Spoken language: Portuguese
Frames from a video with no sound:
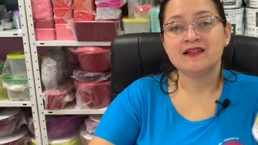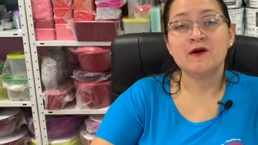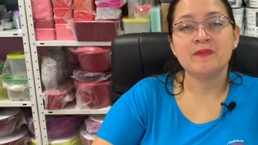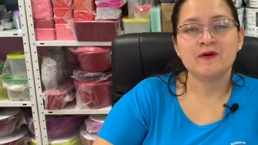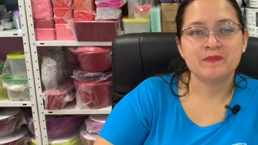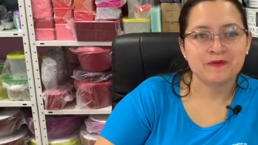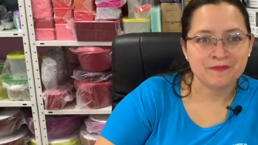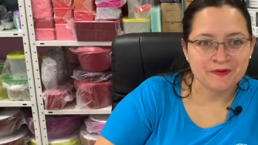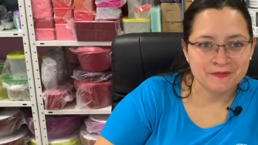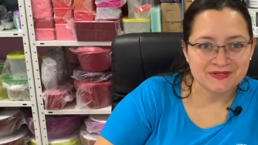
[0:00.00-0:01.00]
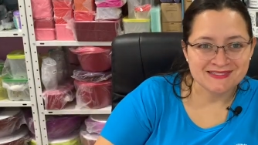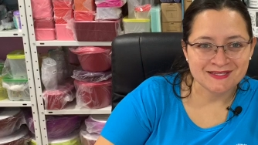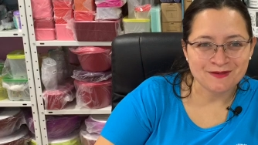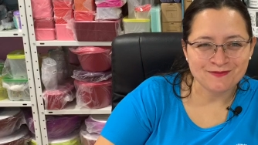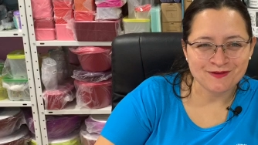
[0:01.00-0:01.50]
Opa, opa, opa, opa.
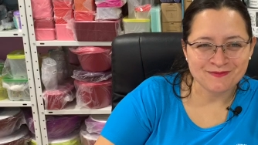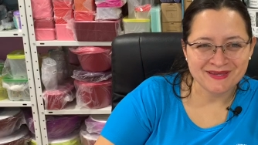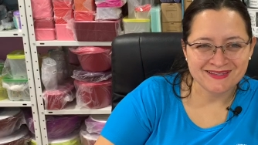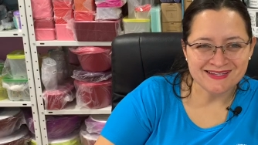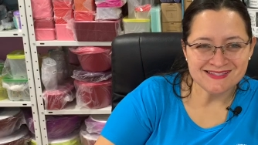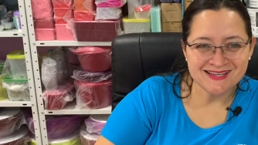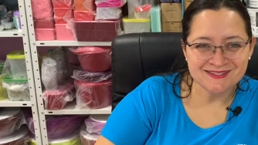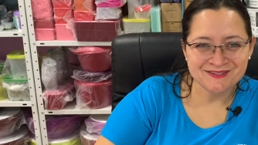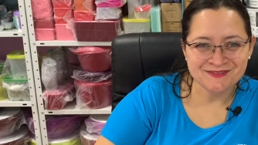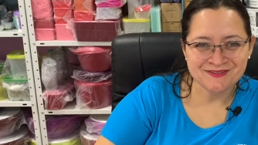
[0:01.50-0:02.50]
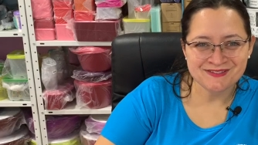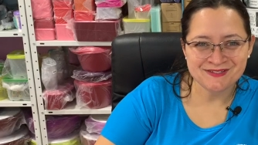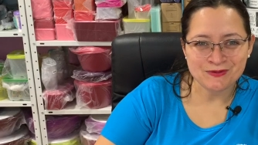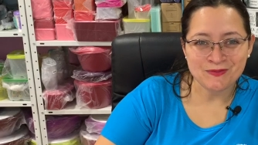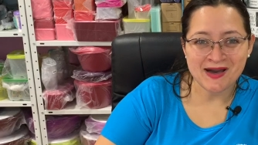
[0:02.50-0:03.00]

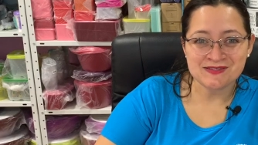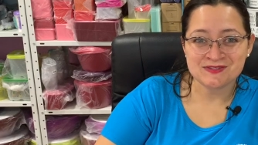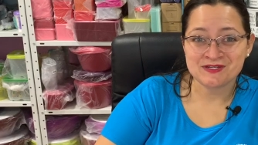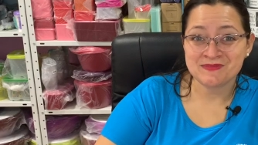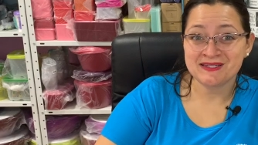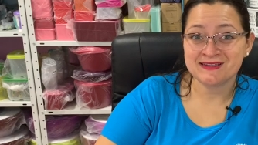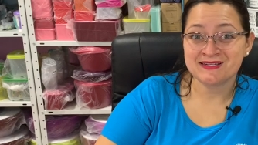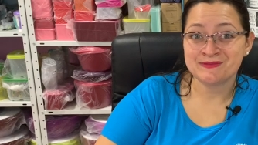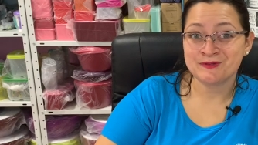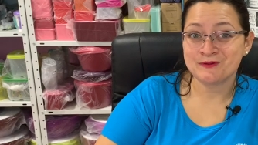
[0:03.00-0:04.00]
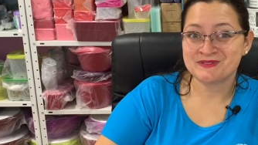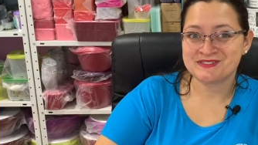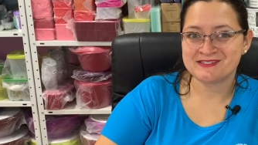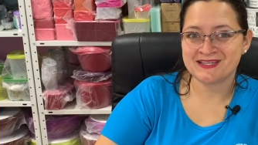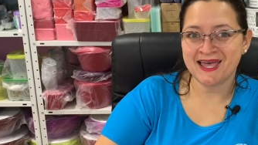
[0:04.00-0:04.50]
19963788854, sou de americano, meu nome é
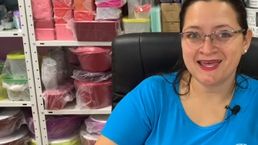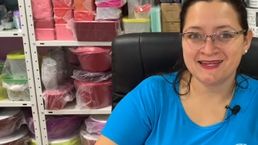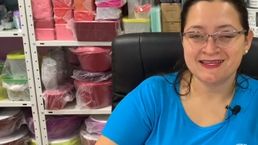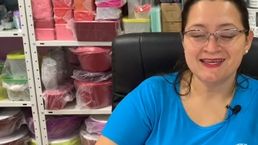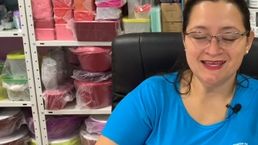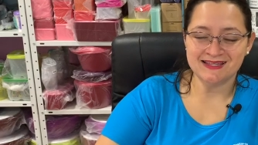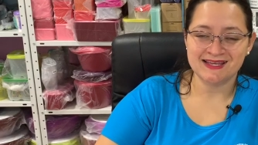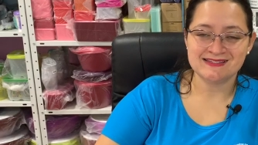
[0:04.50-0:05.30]
Gisele, tá?